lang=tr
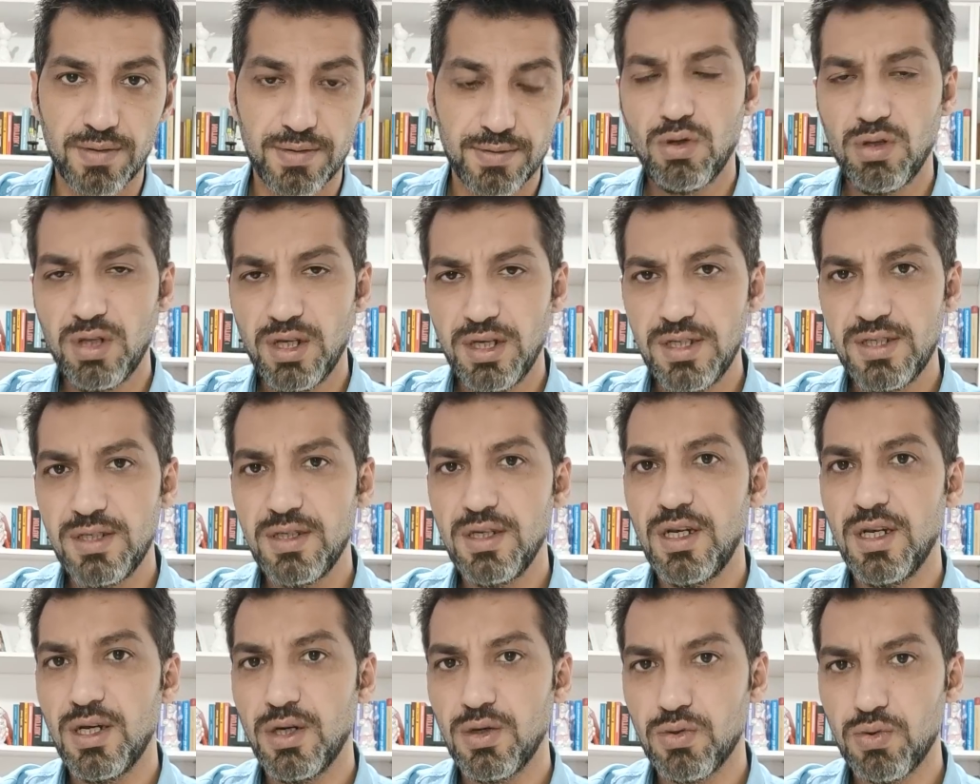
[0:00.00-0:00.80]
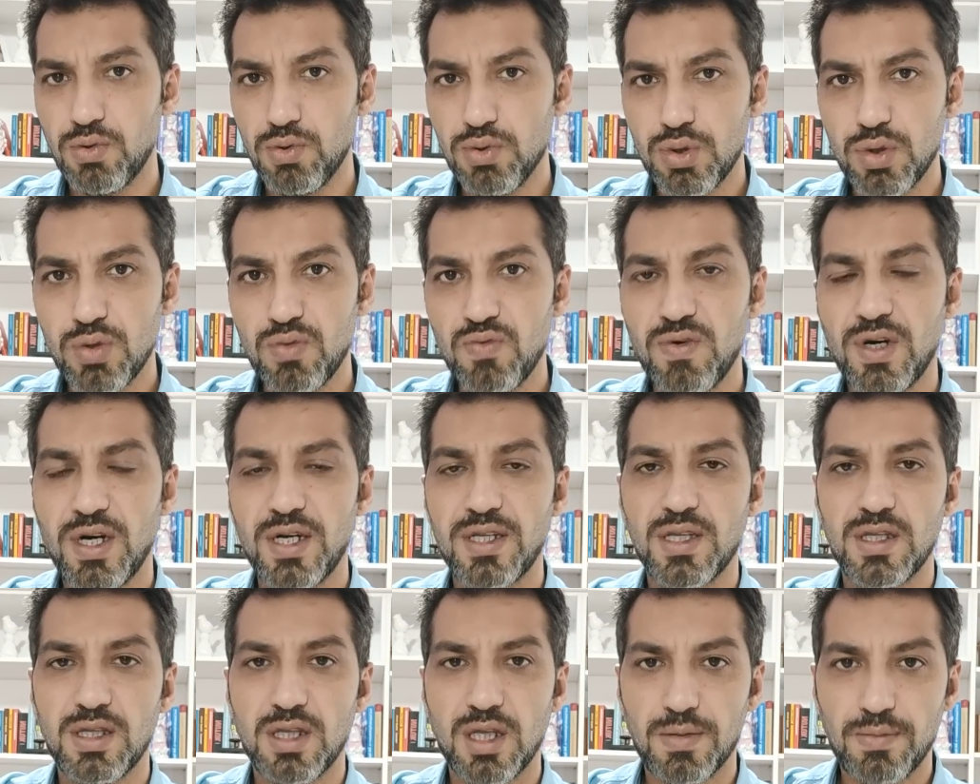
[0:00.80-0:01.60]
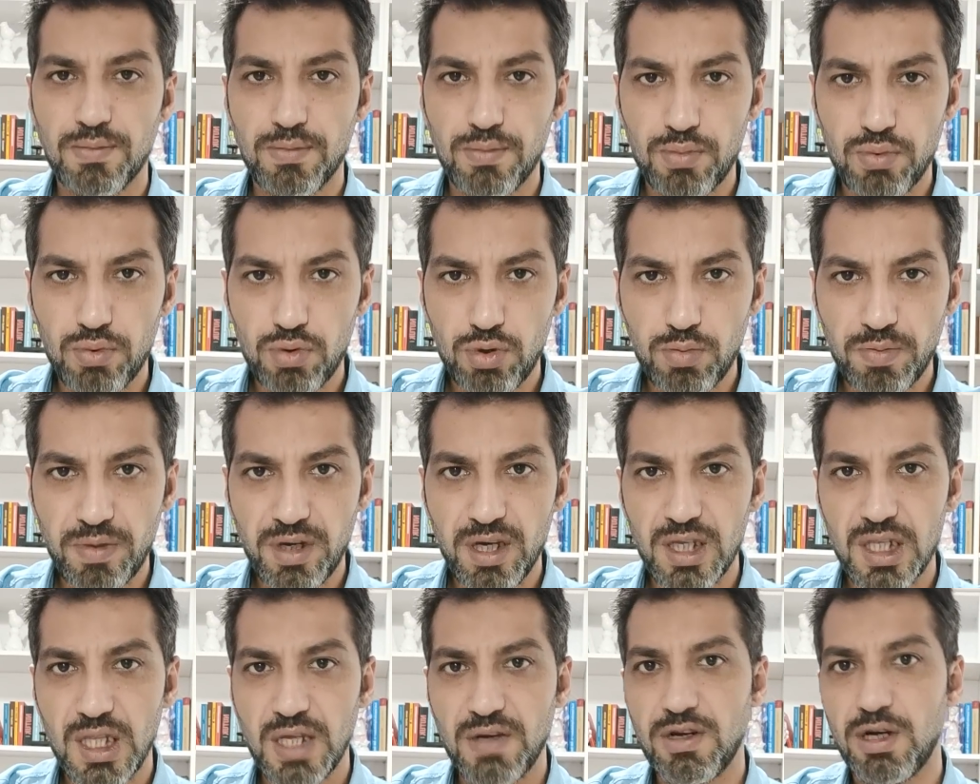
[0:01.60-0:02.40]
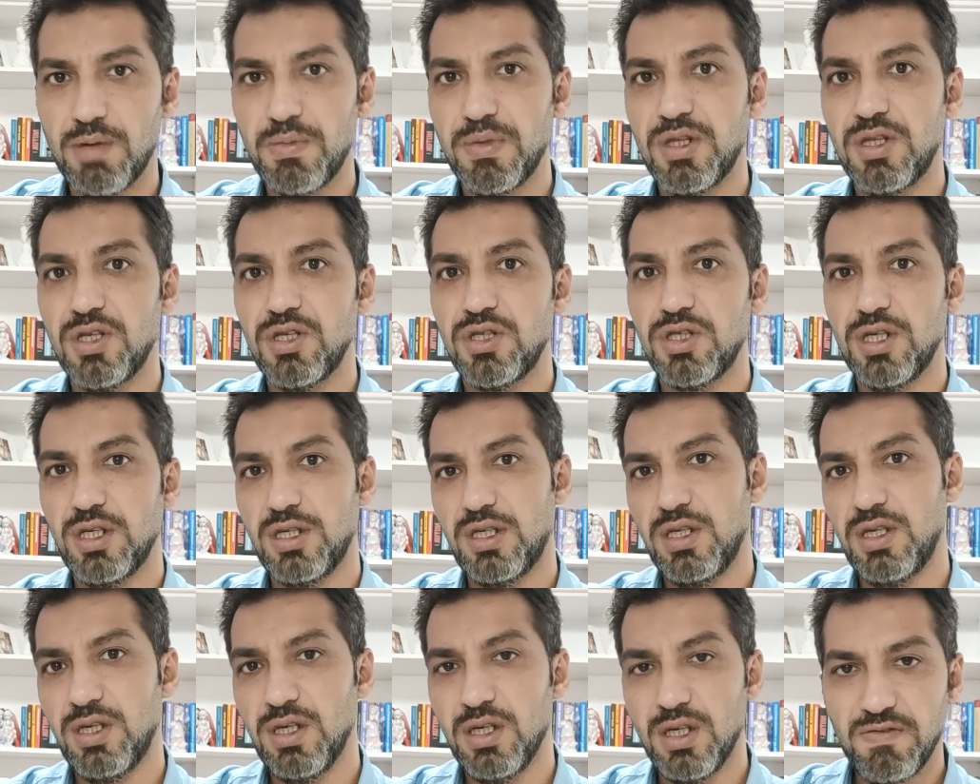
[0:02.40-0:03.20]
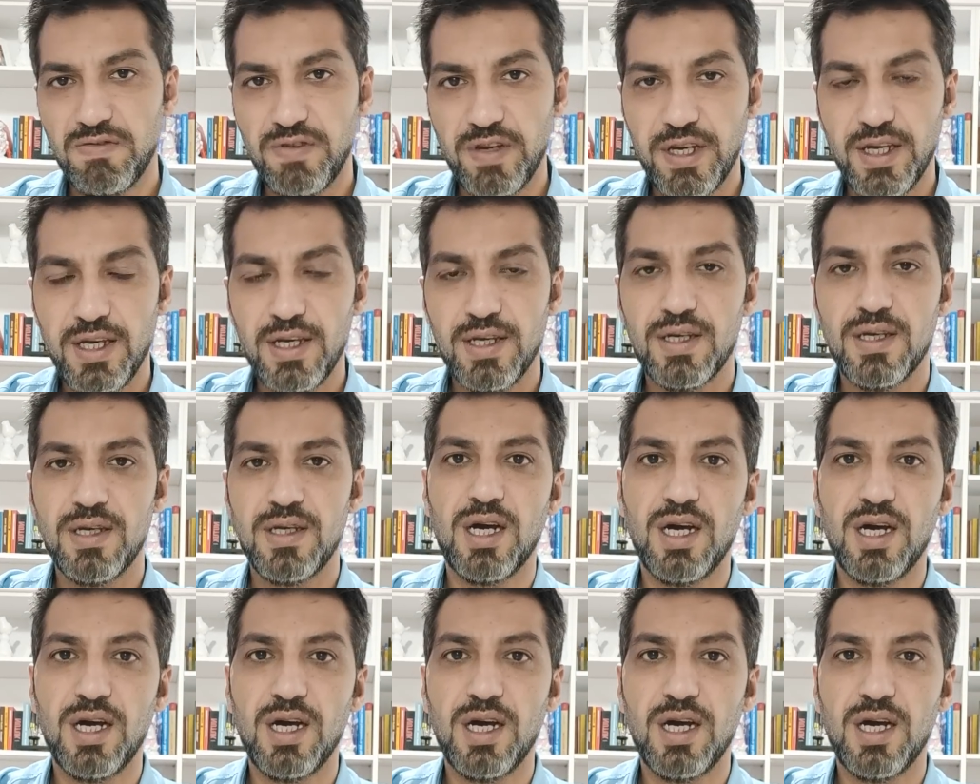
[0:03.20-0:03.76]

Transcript: Dolayısıyla uzun vadede büyümeye devam edecek ve